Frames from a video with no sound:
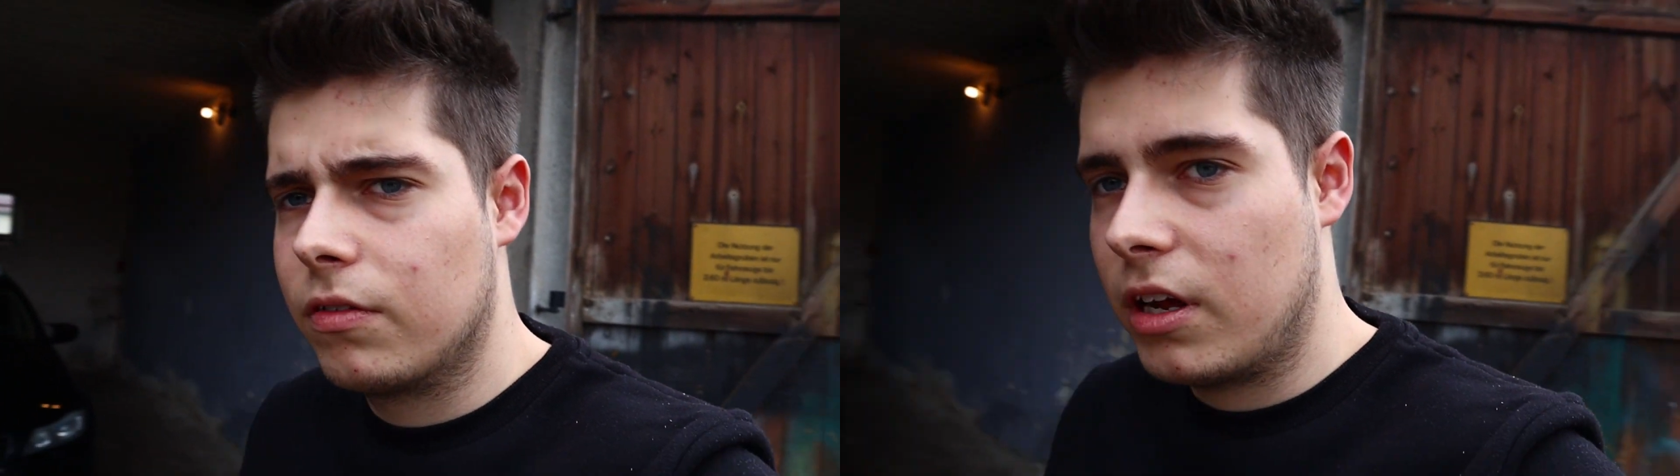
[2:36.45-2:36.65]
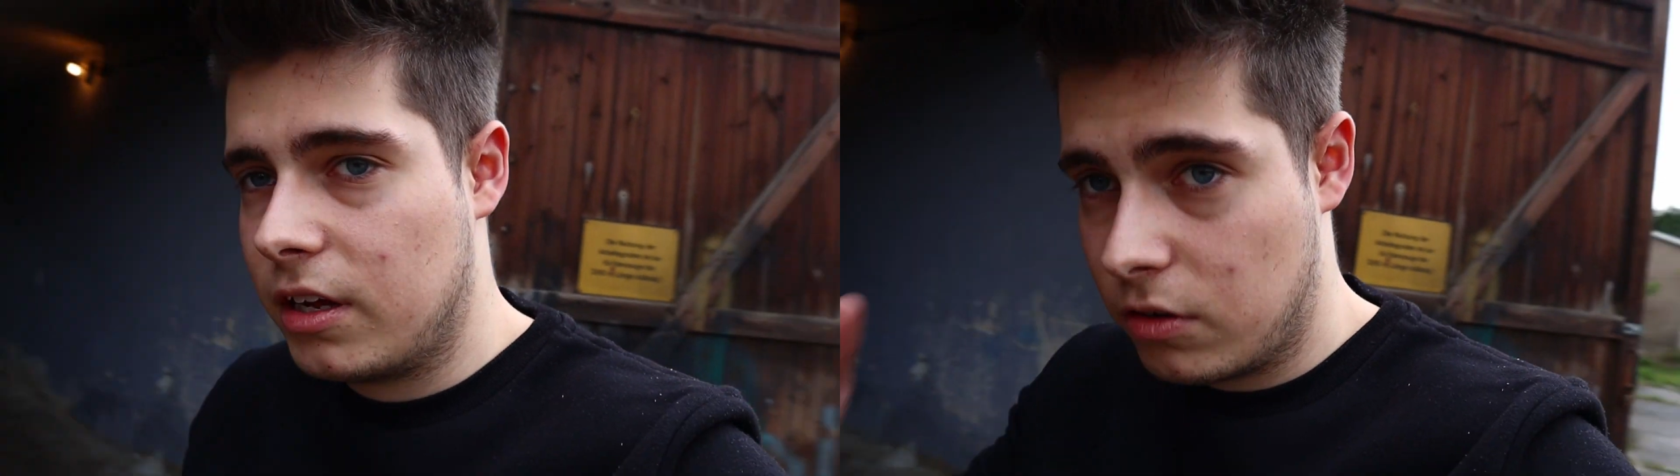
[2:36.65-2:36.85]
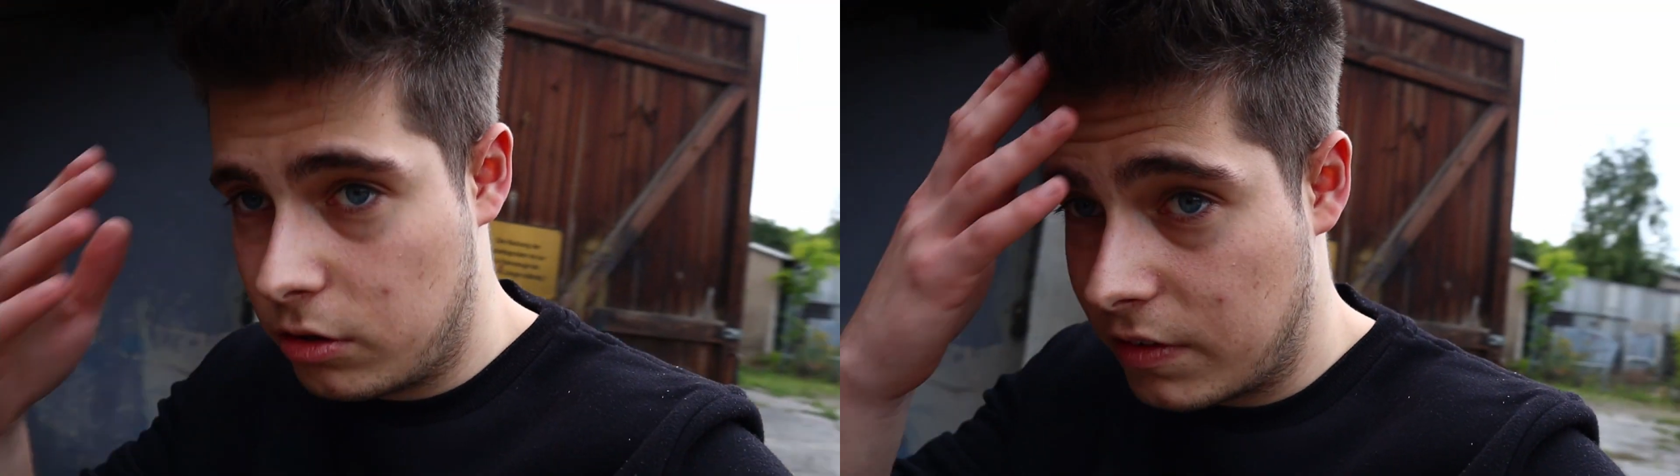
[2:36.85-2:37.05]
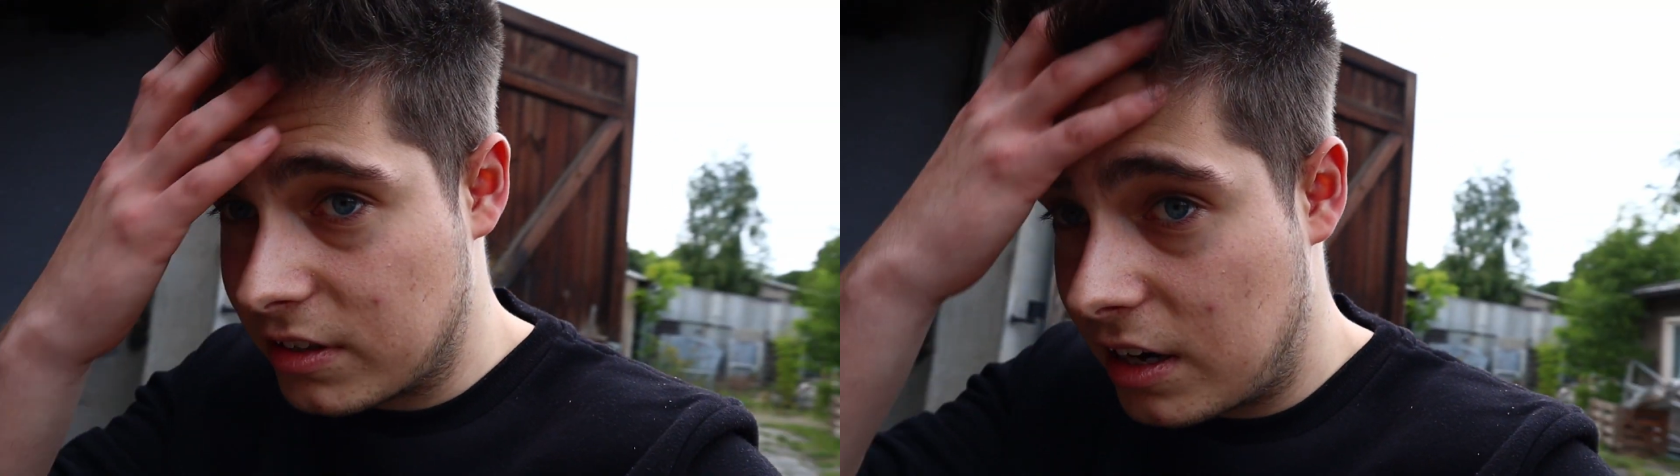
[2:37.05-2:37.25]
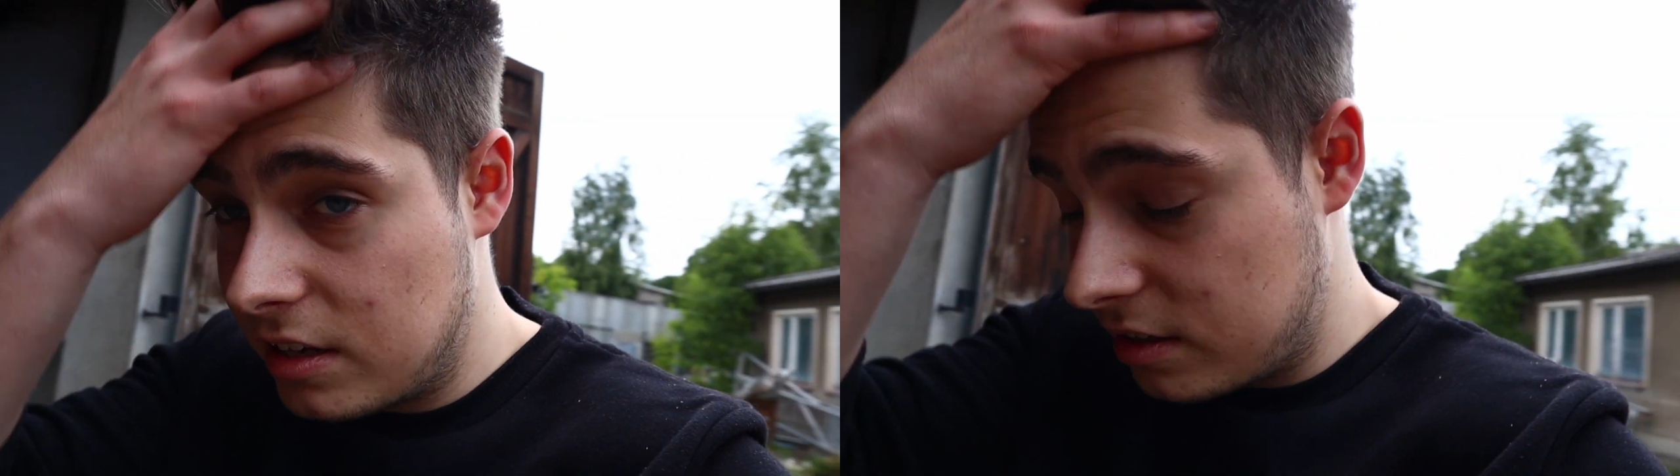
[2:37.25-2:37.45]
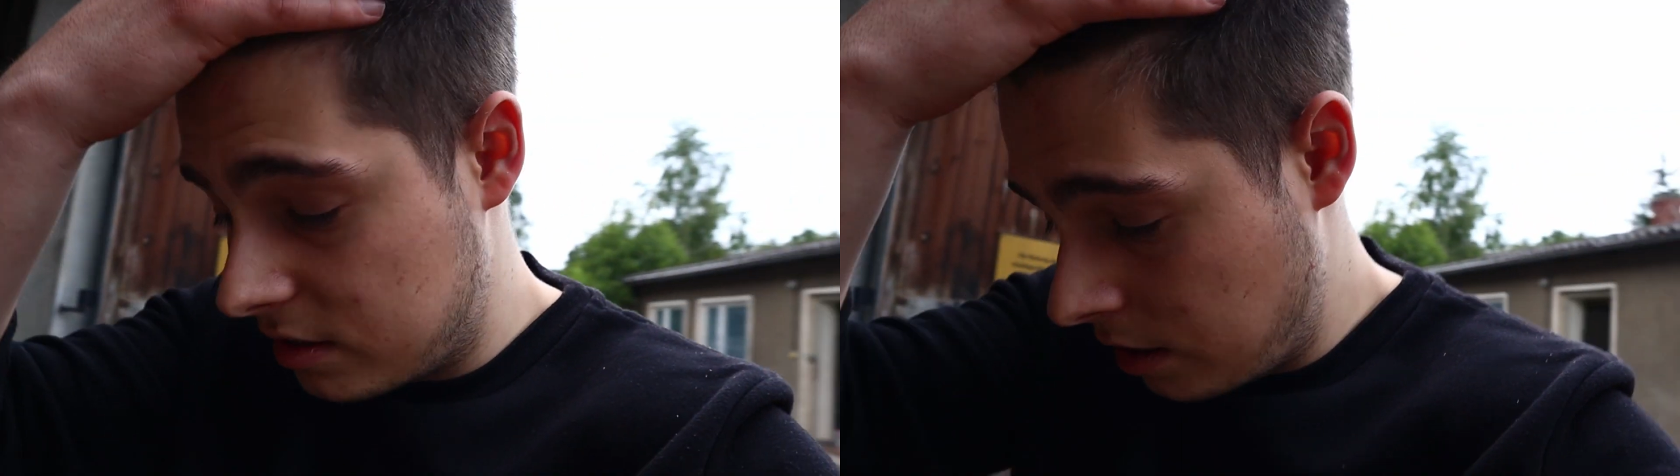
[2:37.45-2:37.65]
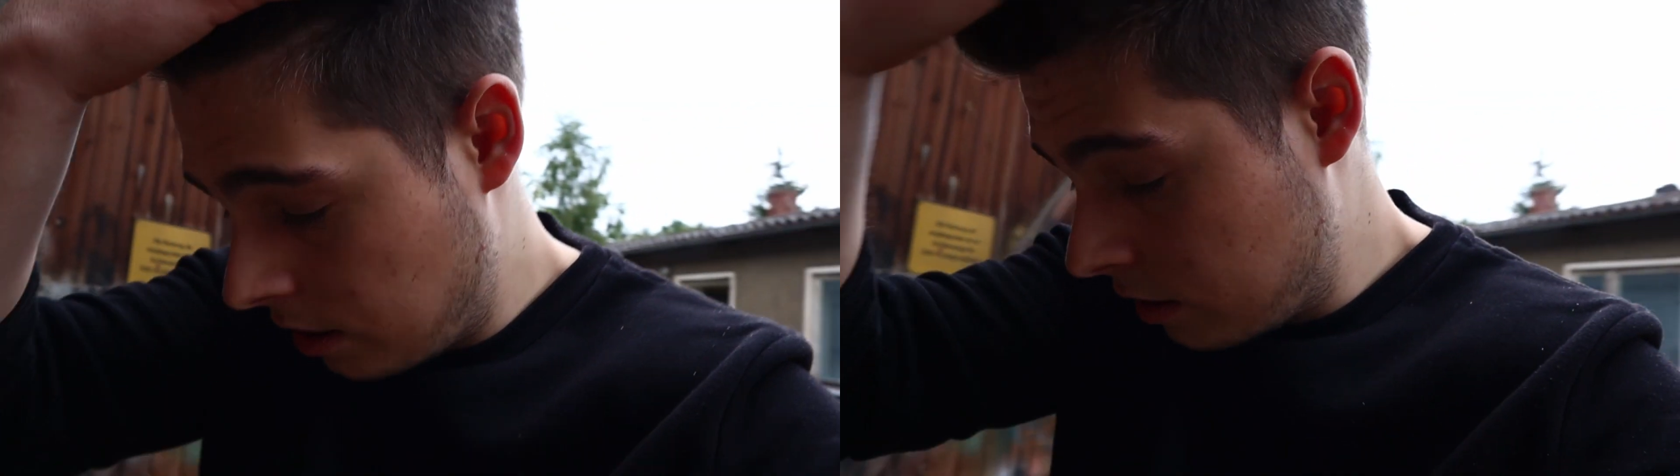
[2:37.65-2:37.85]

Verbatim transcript: vielleicht irgendwas Altes,